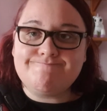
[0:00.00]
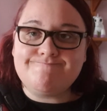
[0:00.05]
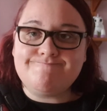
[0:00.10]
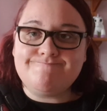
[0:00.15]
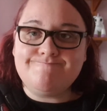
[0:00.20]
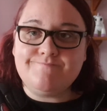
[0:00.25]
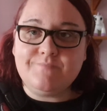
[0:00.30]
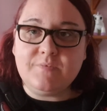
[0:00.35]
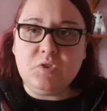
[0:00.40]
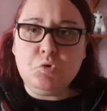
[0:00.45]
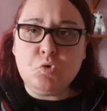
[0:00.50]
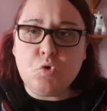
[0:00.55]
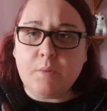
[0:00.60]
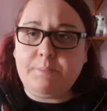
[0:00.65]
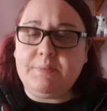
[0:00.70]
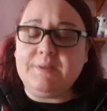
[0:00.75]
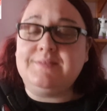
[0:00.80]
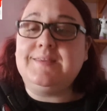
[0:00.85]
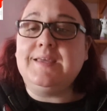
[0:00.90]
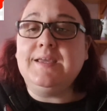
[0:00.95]
hm, nur
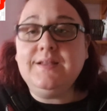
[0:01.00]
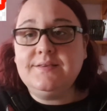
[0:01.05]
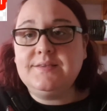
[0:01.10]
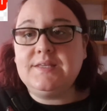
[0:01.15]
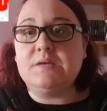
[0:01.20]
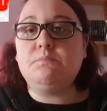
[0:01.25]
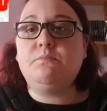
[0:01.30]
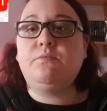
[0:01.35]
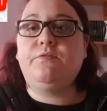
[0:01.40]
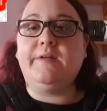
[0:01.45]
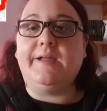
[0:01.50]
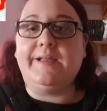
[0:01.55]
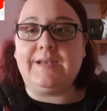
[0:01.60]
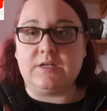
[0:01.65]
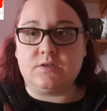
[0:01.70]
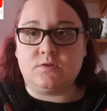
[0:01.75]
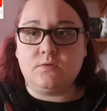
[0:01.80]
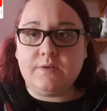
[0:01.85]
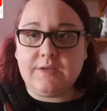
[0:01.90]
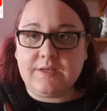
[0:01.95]
bedingt empfehlen.
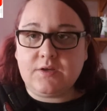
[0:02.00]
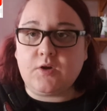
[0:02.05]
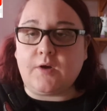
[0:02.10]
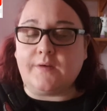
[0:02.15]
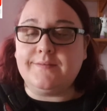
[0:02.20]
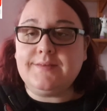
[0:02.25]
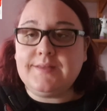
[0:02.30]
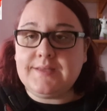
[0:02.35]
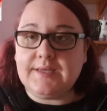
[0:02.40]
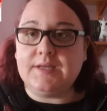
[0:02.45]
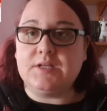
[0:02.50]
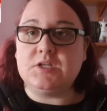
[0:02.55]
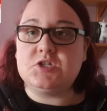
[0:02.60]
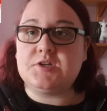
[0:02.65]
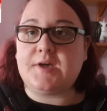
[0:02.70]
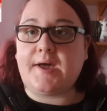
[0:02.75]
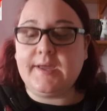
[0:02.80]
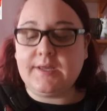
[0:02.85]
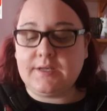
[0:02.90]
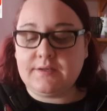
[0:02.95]
Natürlich könnt ihr
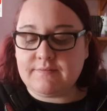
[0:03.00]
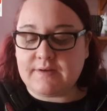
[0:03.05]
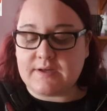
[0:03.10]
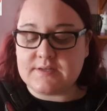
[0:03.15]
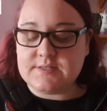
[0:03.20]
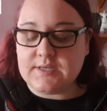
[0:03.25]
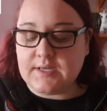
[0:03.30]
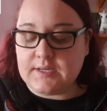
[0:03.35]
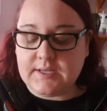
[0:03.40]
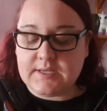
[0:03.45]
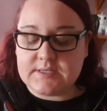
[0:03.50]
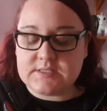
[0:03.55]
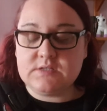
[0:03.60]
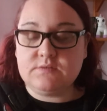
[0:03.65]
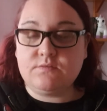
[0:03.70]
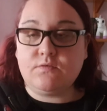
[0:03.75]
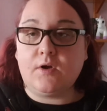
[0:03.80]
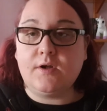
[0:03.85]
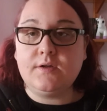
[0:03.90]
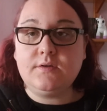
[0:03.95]
entscheiden, was ihr
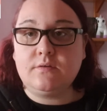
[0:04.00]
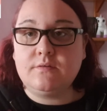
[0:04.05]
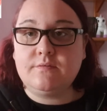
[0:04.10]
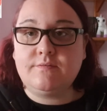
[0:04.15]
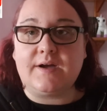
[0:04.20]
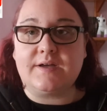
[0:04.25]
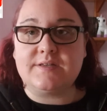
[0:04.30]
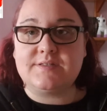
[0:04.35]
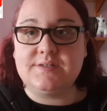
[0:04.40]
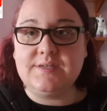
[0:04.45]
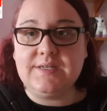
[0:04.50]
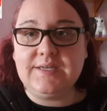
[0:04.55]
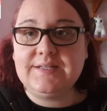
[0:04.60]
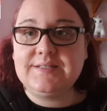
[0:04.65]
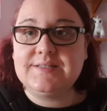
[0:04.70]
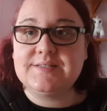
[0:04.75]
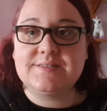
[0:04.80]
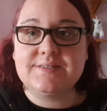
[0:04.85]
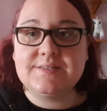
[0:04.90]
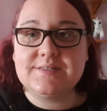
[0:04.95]
lesen wollt und was
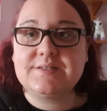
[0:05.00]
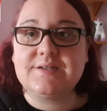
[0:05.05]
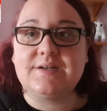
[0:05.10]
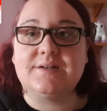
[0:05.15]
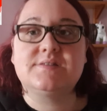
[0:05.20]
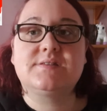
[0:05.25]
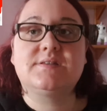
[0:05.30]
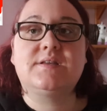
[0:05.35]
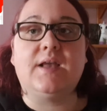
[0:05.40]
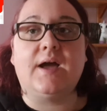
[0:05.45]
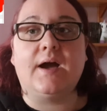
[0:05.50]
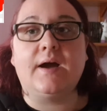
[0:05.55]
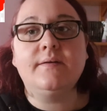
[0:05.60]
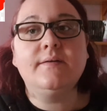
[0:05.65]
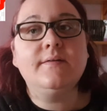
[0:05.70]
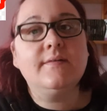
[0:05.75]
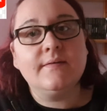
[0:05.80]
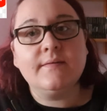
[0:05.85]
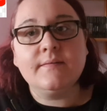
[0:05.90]
nicht, das ist ganz klar.